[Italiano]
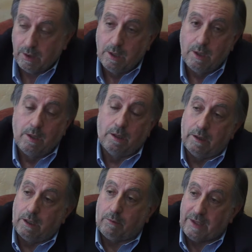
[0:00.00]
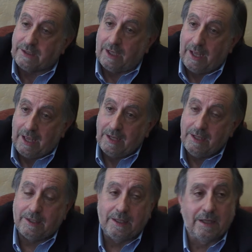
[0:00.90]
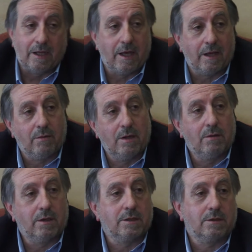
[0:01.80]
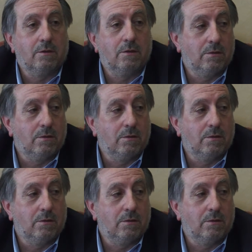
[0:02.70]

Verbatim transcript: prevede la creazione di due dorsali principali di sei